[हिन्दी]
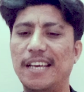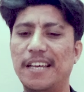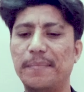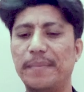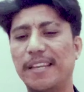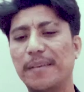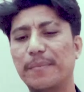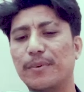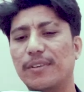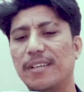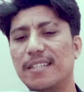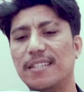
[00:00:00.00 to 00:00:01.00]
यार मेरे
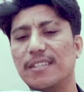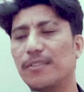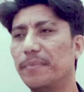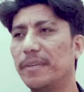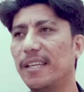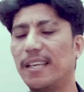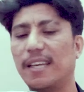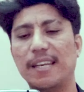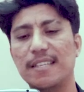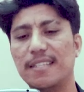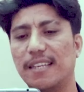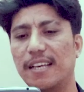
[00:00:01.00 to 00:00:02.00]
बोलने से और मेरे
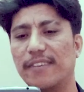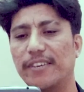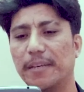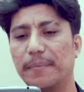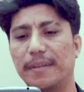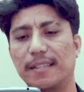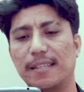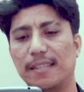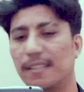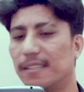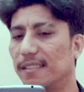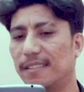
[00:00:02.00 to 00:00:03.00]
कहने से क्या फर्क पड़ता है